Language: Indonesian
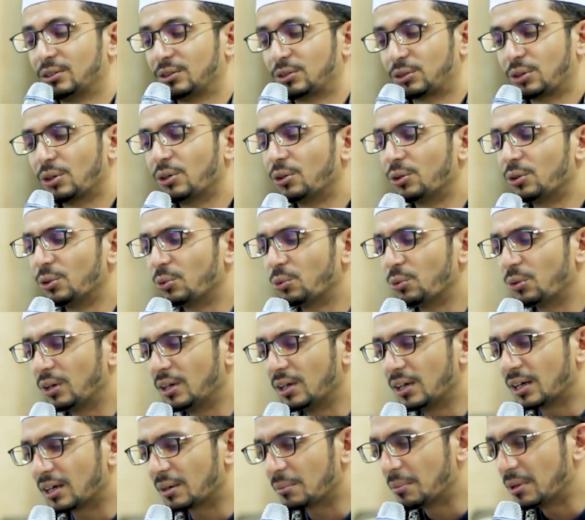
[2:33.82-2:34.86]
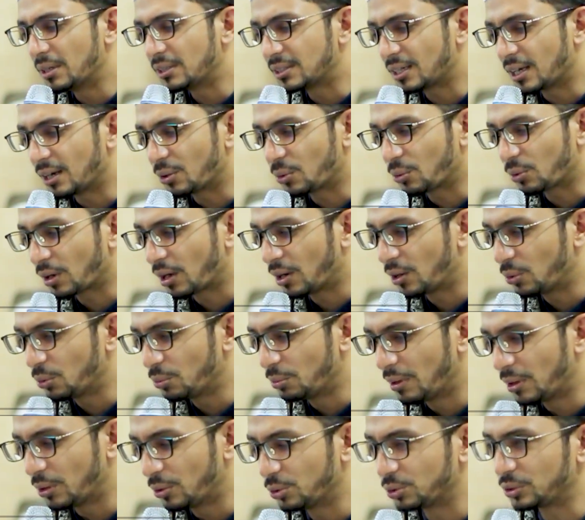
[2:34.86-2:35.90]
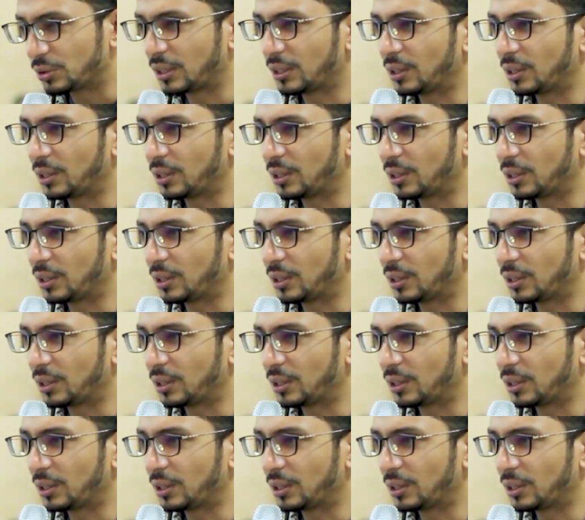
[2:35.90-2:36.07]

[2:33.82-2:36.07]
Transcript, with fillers: Tong, lu gue denger bacaan Quran lu bagus.